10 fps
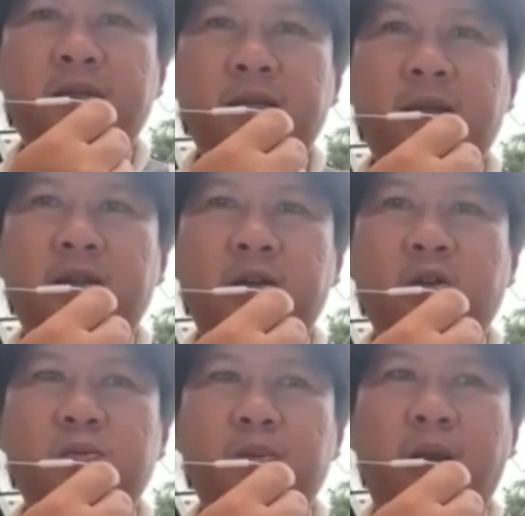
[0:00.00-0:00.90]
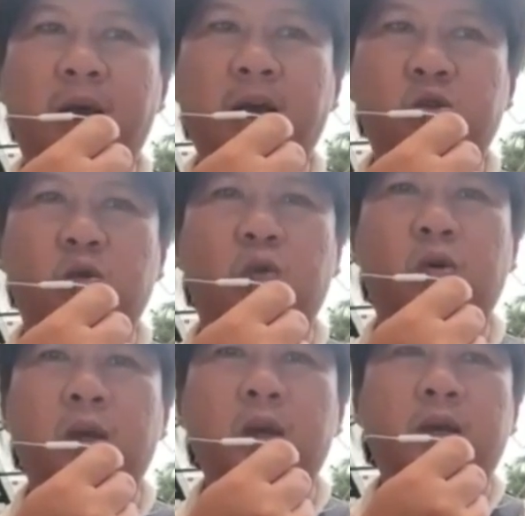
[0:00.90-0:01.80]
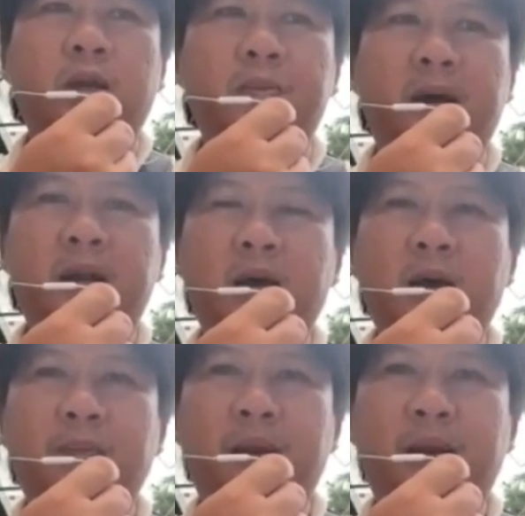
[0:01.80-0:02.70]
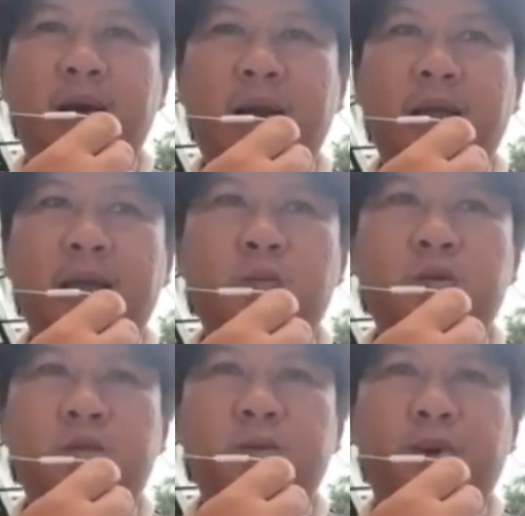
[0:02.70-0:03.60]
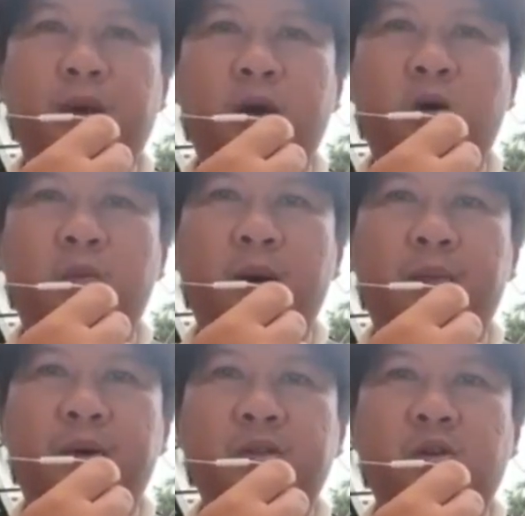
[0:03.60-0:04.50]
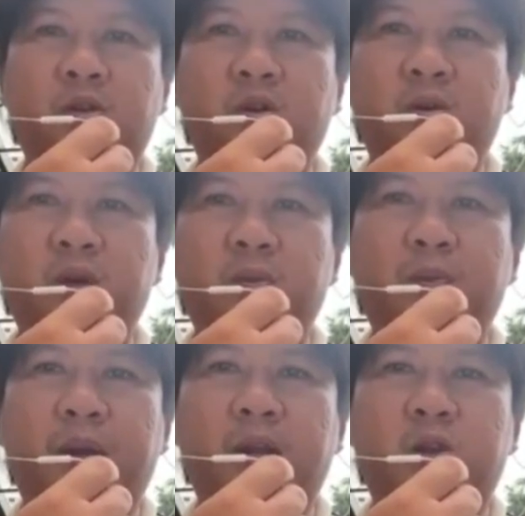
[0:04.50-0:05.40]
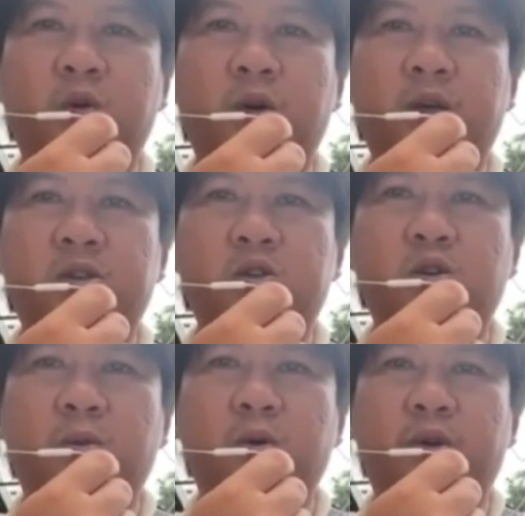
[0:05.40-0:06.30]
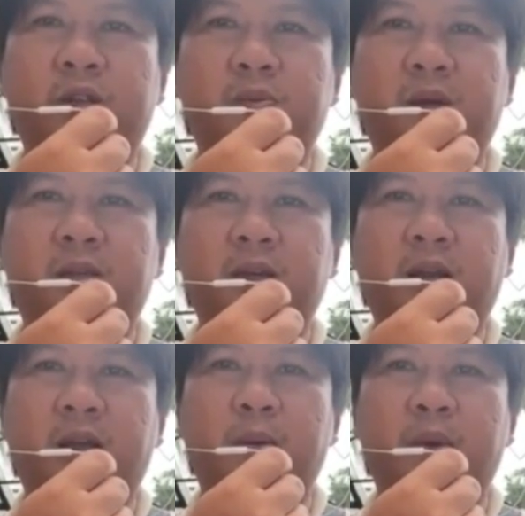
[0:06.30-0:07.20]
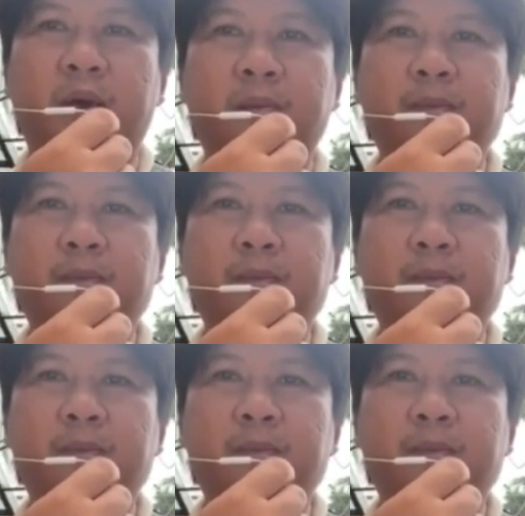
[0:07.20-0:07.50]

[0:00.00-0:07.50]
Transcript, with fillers: masih dan terus berlangsung. Di mana pada hari ini Ketua Komisi Pria Kaum Bapa Sinode Gemim Penatua Insinyur Maurits Mantire